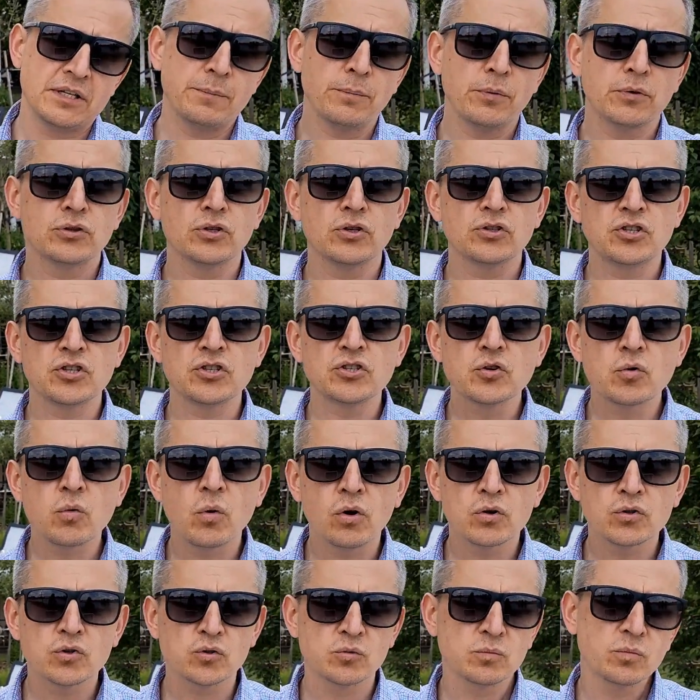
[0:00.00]
nie podnosić
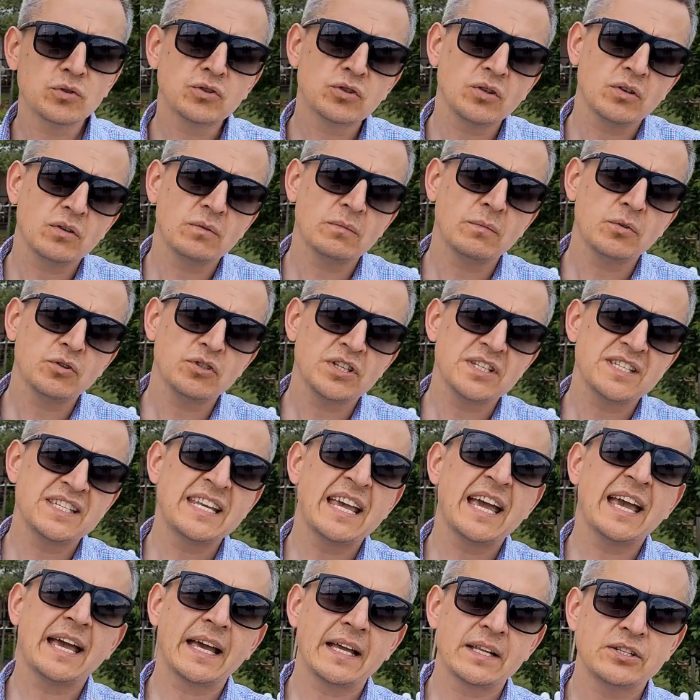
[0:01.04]
głosu, bo to może
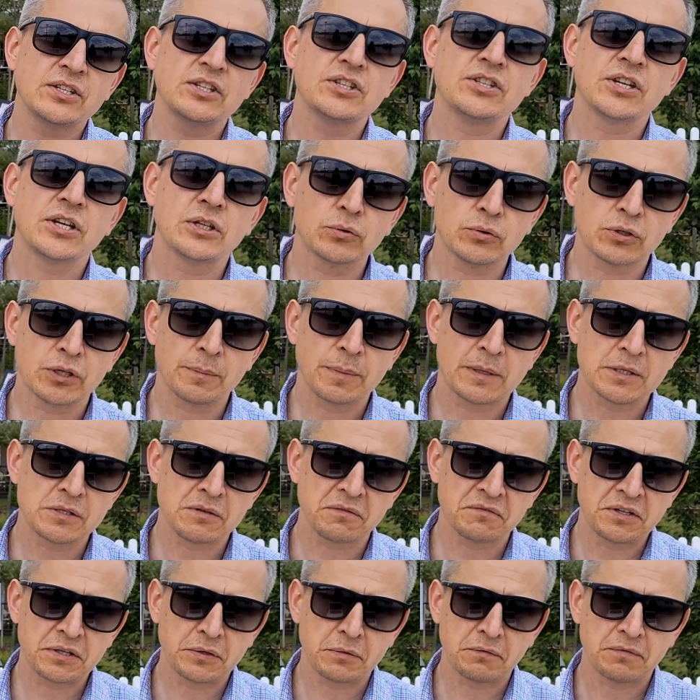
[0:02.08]
zniechęcić niektórych
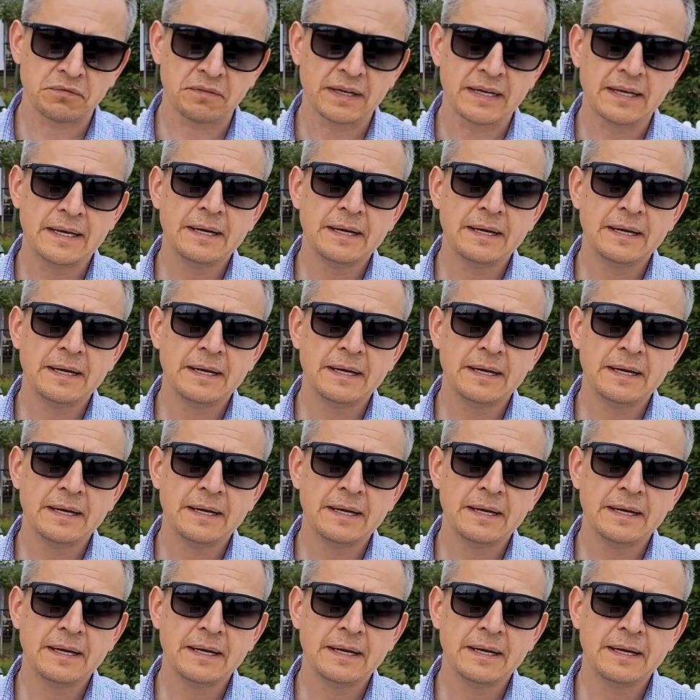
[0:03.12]
pracowników.